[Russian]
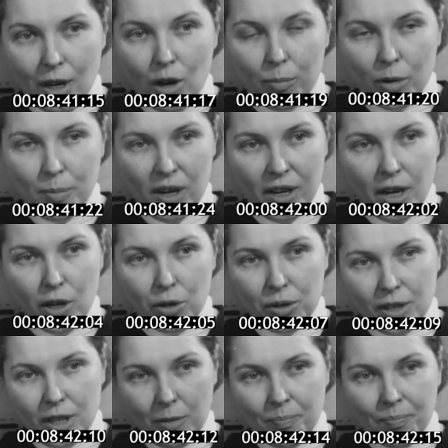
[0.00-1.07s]
помогают
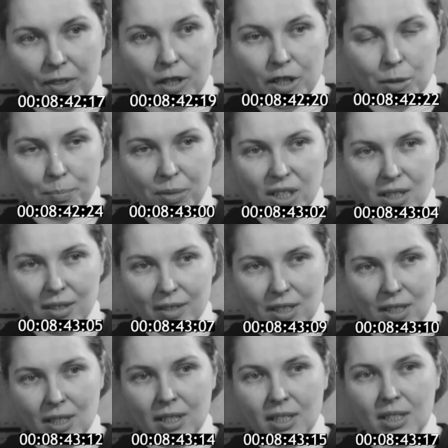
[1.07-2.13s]
нам испытывать
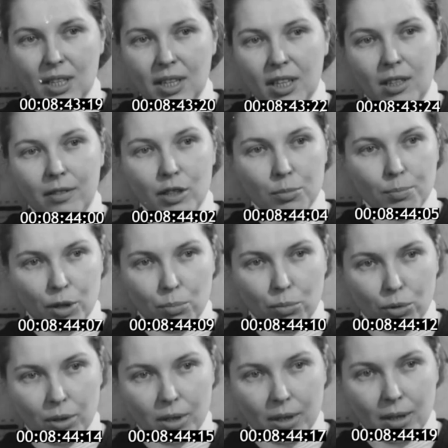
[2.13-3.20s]
и исследовать
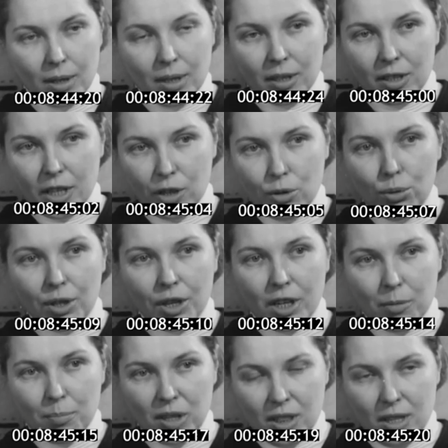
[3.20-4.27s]
приборы, дают
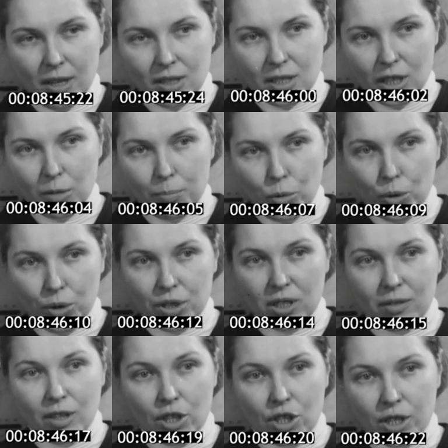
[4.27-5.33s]
рекомендации по их
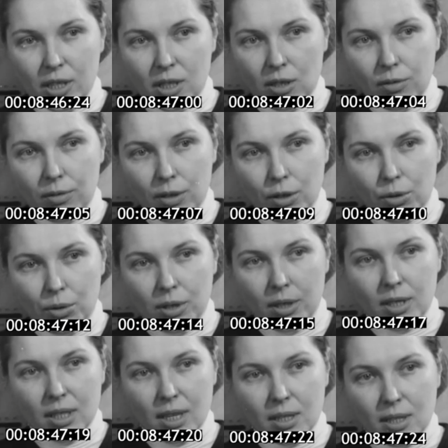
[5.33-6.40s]
совершенствованию и
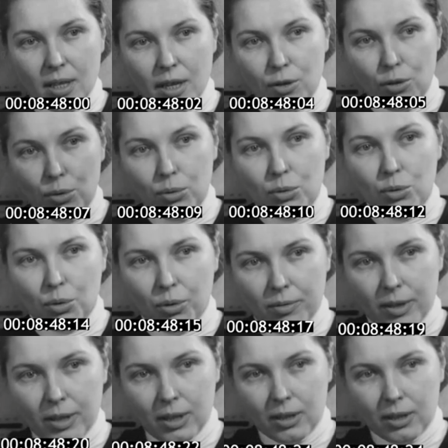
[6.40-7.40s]
созданию новых.